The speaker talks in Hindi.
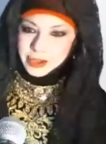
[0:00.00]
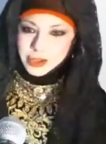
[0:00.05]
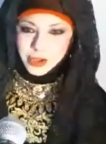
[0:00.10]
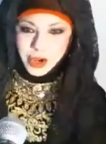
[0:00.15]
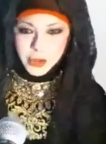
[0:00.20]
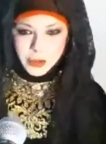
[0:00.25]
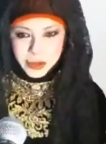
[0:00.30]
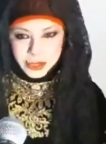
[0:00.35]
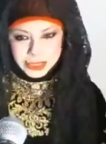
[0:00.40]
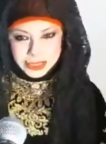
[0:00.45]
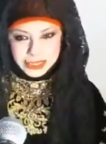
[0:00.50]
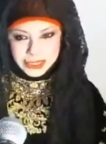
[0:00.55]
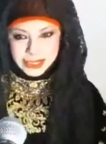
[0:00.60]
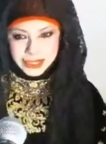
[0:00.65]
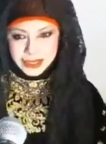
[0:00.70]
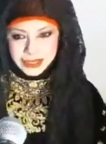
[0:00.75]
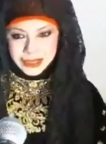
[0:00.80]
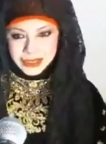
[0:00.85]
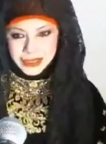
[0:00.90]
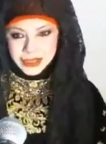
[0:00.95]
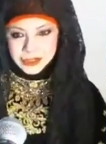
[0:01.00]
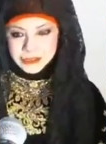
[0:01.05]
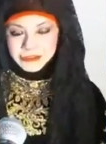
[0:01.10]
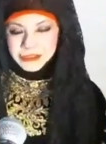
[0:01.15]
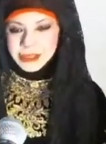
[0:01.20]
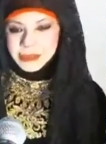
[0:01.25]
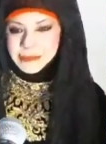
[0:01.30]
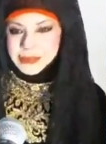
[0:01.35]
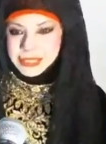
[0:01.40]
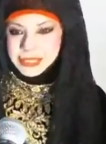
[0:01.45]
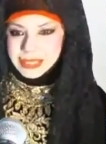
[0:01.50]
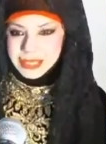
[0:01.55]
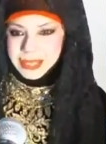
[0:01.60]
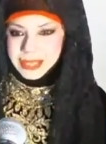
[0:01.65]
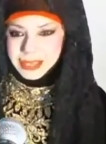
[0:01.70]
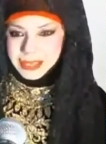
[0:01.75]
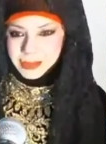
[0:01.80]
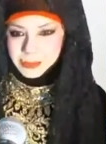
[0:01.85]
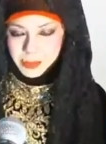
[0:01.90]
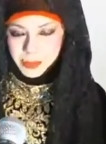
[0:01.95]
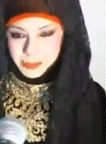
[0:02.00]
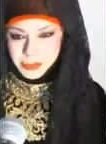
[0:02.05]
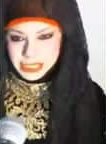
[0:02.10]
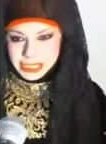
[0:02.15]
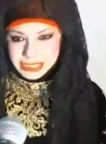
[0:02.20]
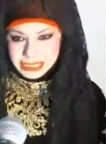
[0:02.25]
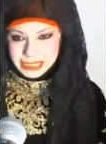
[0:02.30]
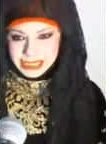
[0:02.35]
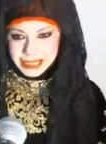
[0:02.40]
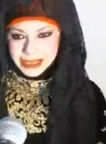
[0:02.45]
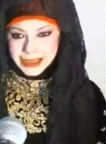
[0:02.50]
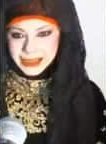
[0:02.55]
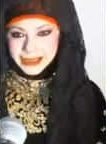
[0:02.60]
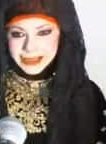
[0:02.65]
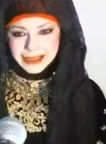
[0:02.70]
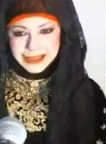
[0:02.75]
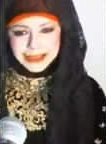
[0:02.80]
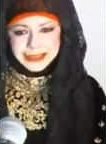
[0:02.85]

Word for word: ड्रामा की है फिल्म की है मूवीज की है